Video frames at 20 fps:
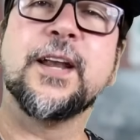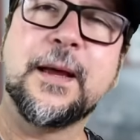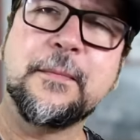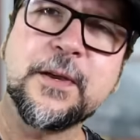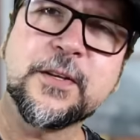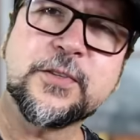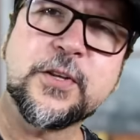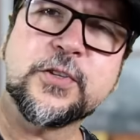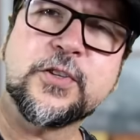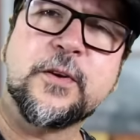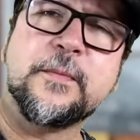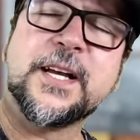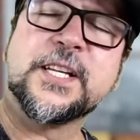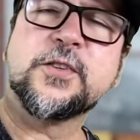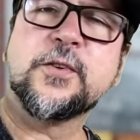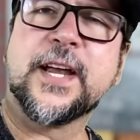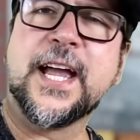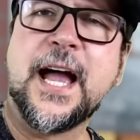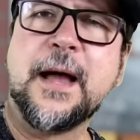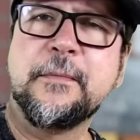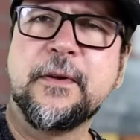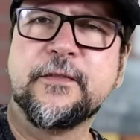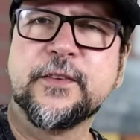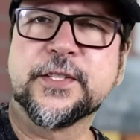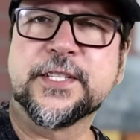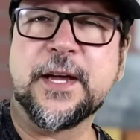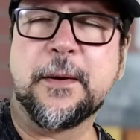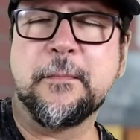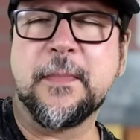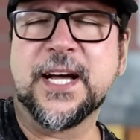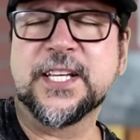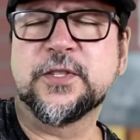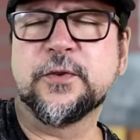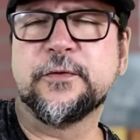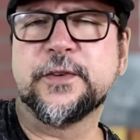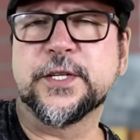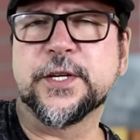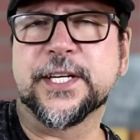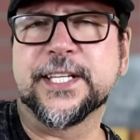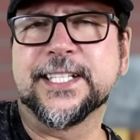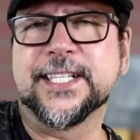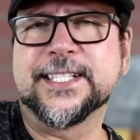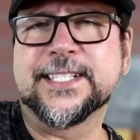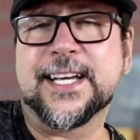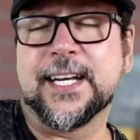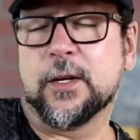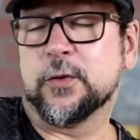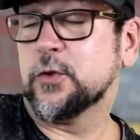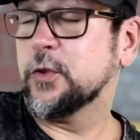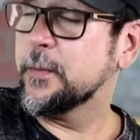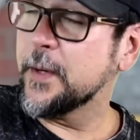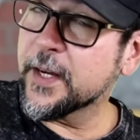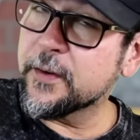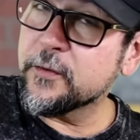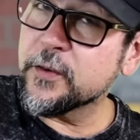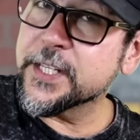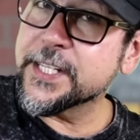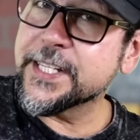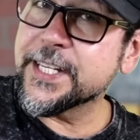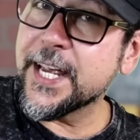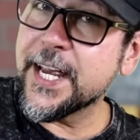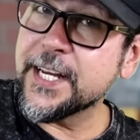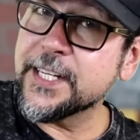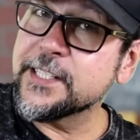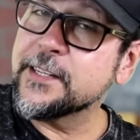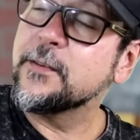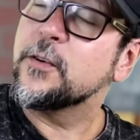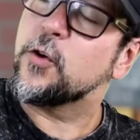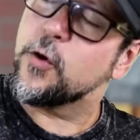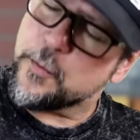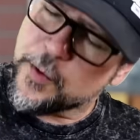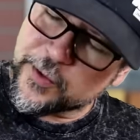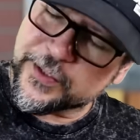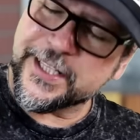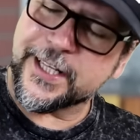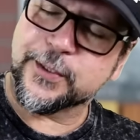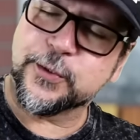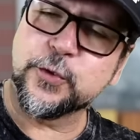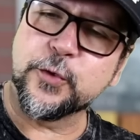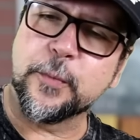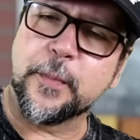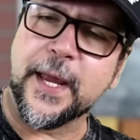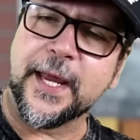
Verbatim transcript: Olá amigos, eu sou o Márcio Guerra, bem-vindos a mais um vídeo aqui desse canal. Tudo bem com vocês? Comigo tá tudo